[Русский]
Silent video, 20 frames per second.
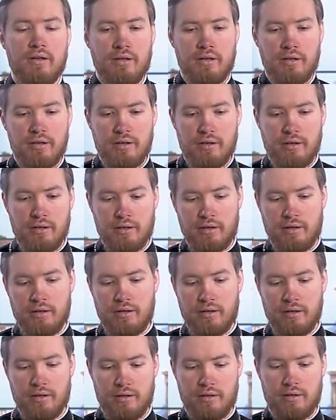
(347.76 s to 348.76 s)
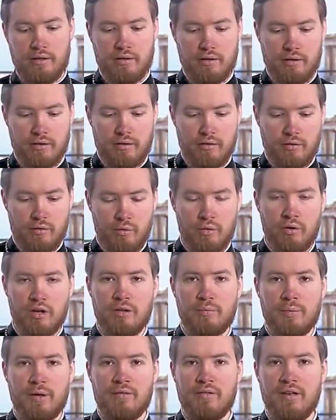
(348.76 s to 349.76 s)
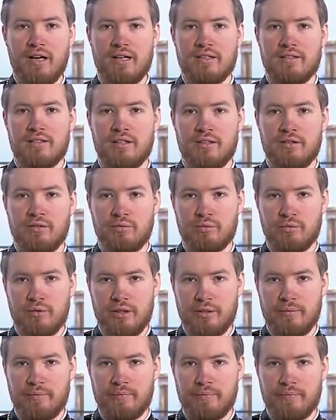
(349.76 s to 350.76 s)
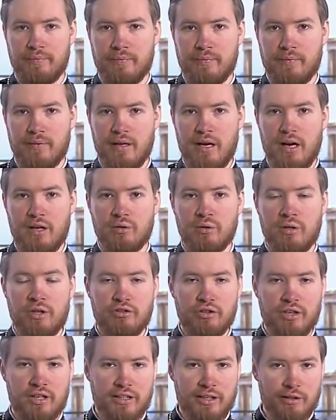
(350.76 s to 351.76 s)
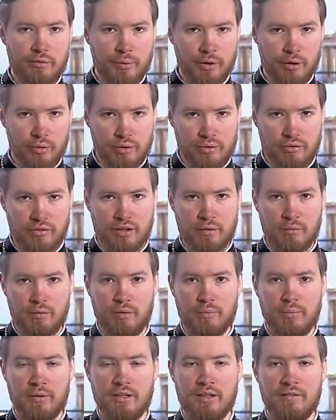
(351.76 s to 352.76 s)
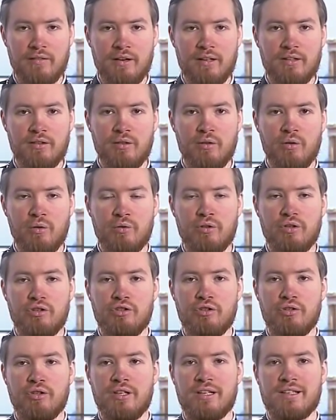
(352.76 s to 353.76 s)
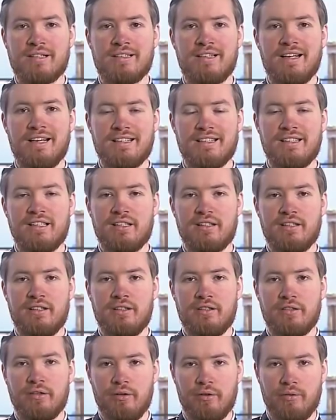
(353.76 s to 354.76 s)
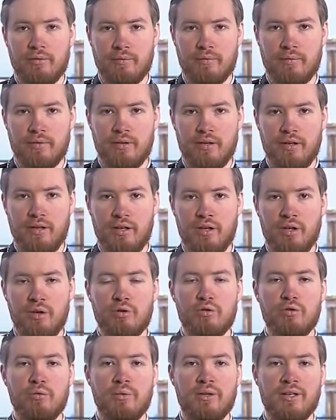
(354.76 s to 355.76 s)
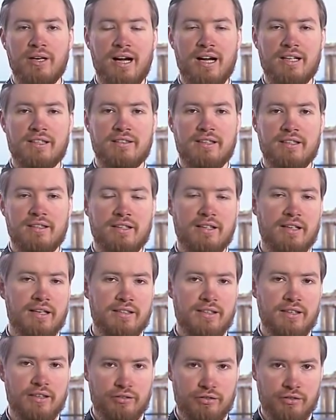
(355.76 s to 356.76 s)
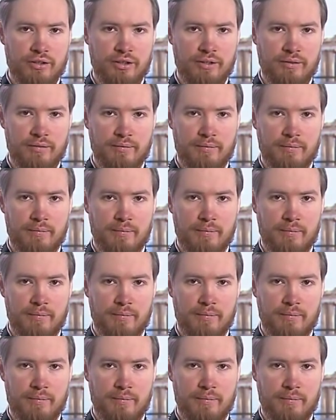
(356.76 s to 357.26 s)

И он отправляется оттуда – но даже когда он приходит в землю обетованную, он еще не наследник ее. И он умирает с этой надеждой.